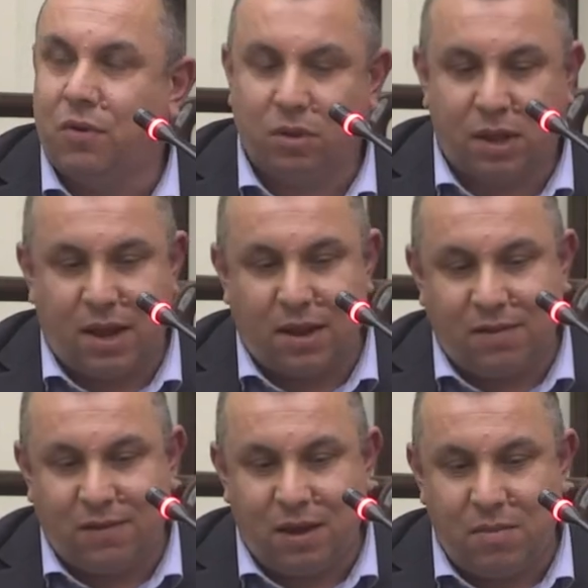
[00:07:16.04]
di
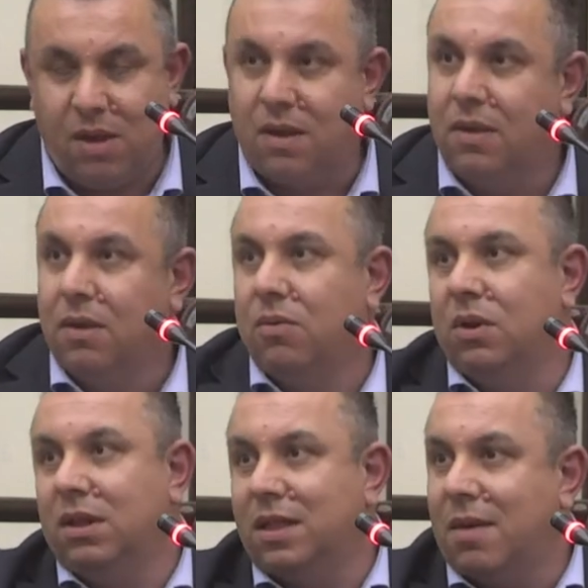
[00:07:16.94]
composizione delle crisi
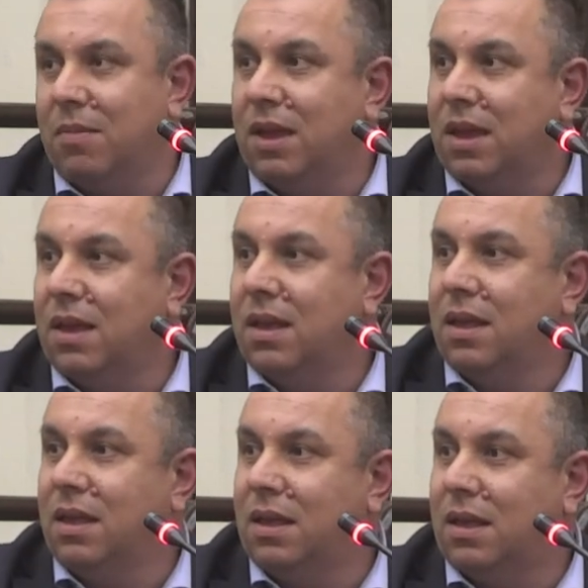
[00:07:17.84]
da
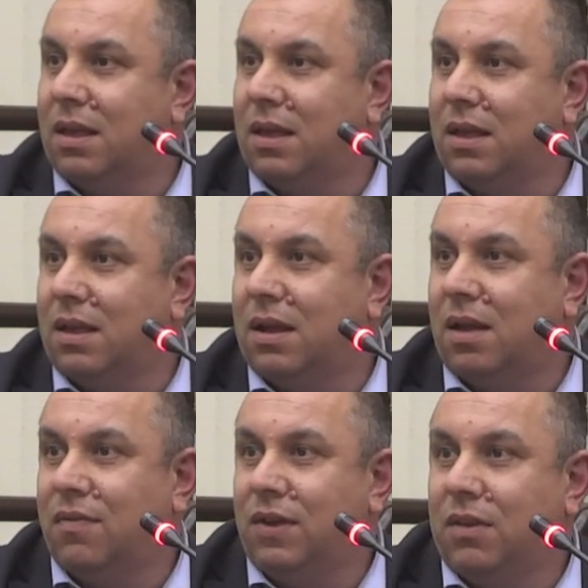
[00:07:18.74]
sovraindebitamento
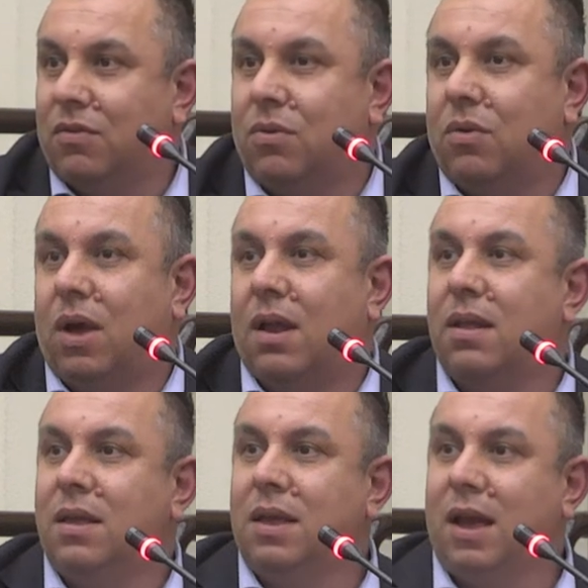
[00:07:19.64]
all'interno
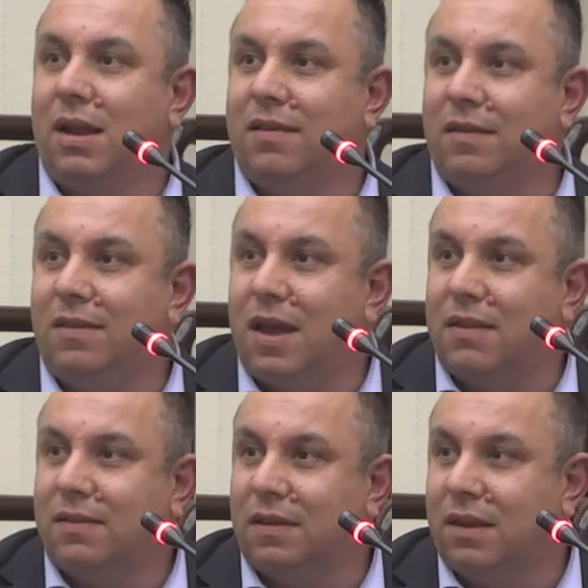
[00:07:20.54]
dell'amministrazione
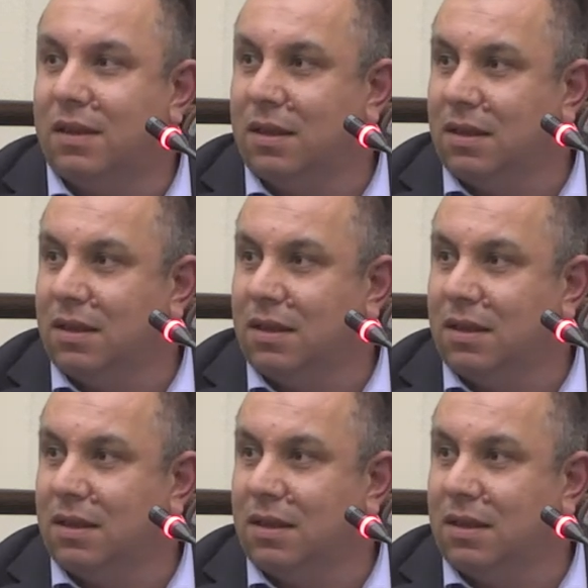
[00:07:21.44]
regionale.